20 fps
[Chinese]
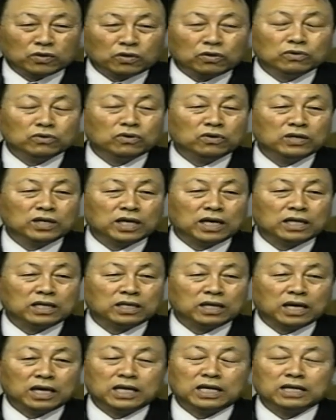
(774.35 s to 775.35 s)
所以我们
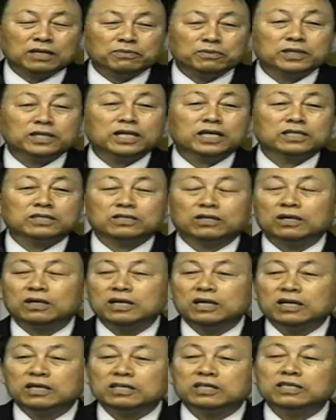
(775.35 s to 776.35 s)
心里多么的伪
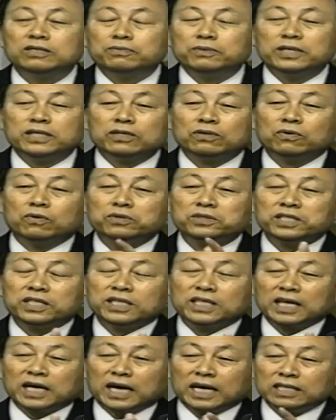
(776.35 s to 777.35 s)
善，多么的
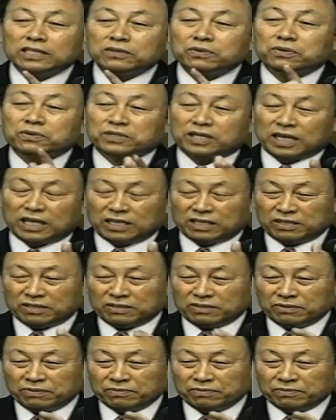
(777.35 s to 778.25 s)
心怀二意。